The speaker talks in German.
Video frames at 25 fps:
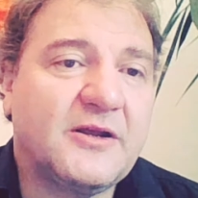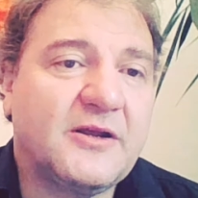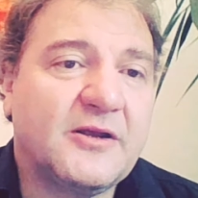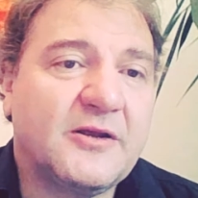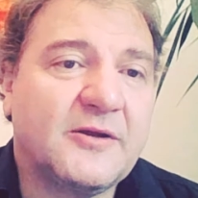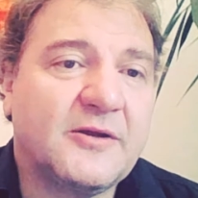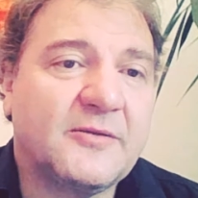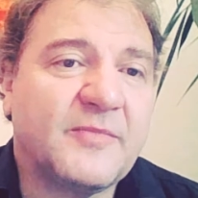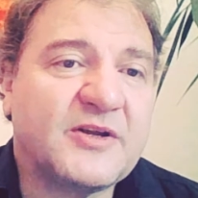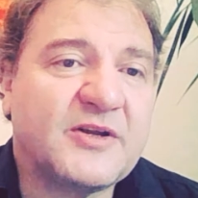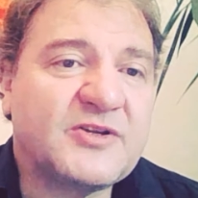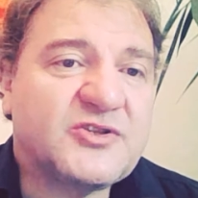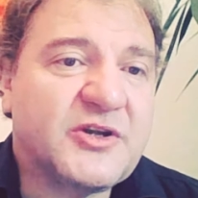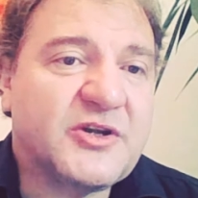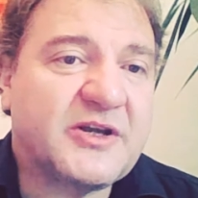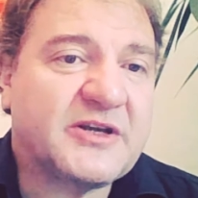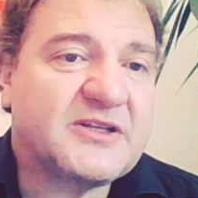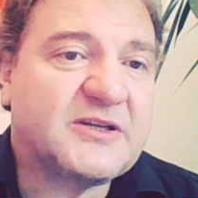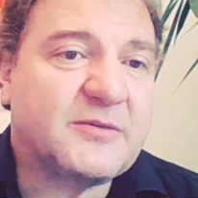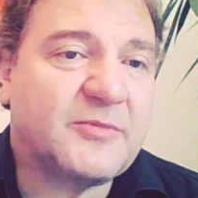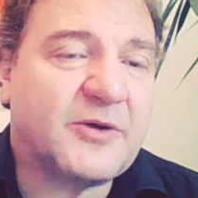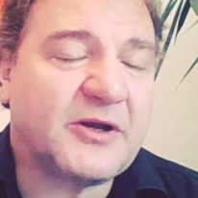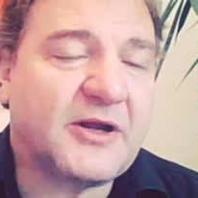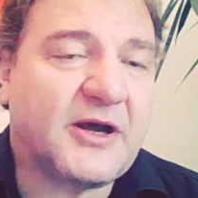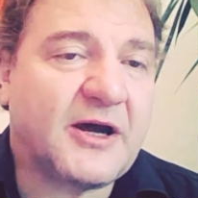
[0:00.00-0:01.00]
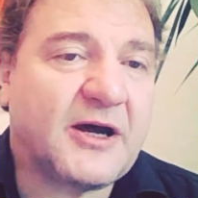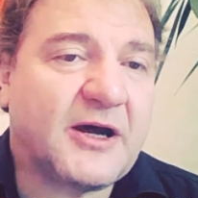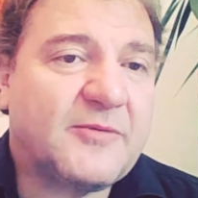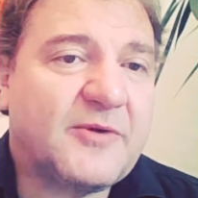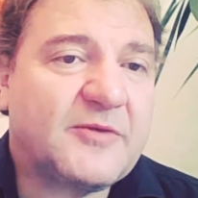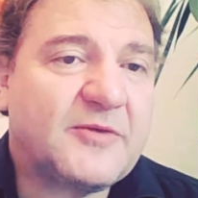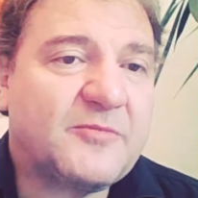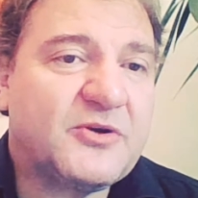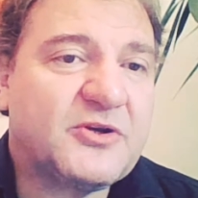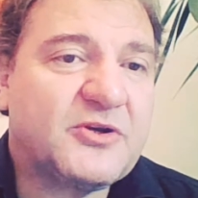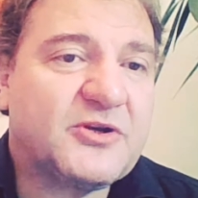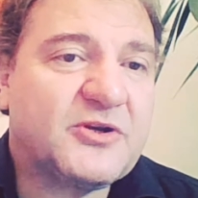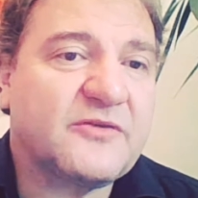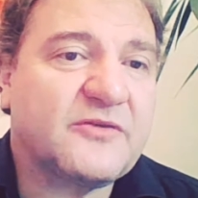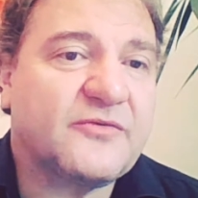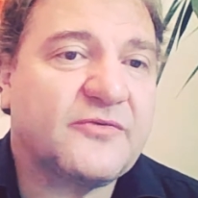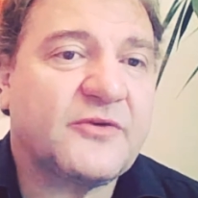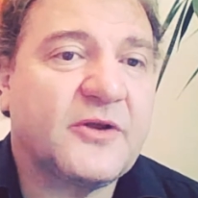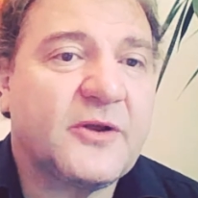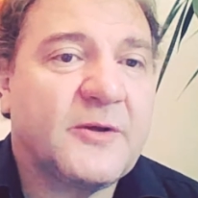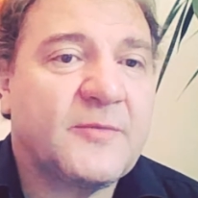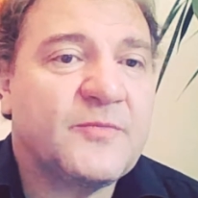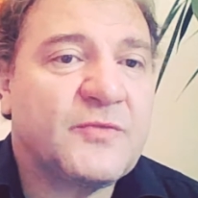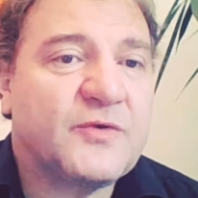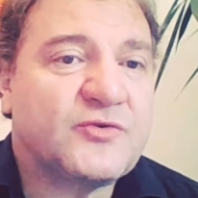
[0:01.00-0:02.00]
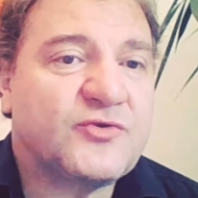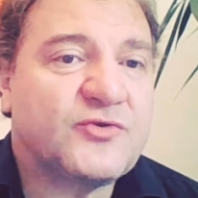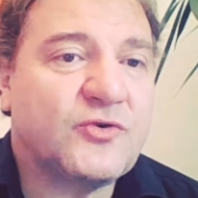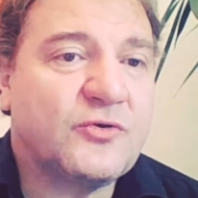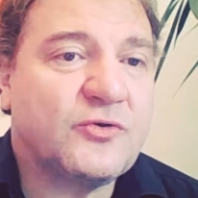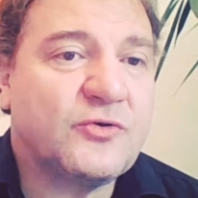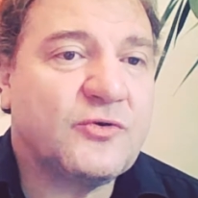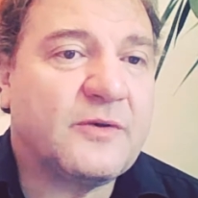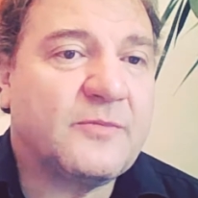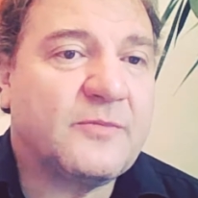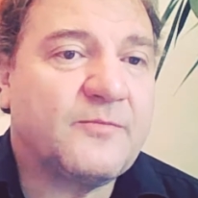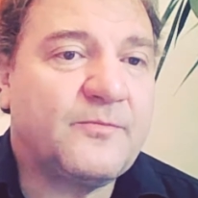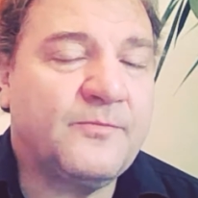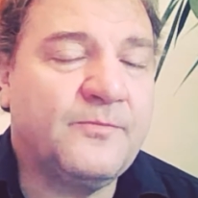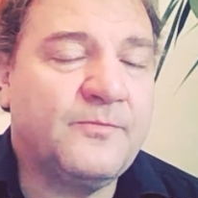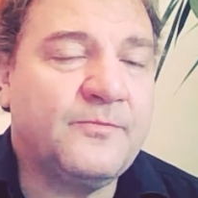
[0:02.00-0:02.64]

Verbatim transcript: die Menschenrechte bei der Arbeit betrifft, schon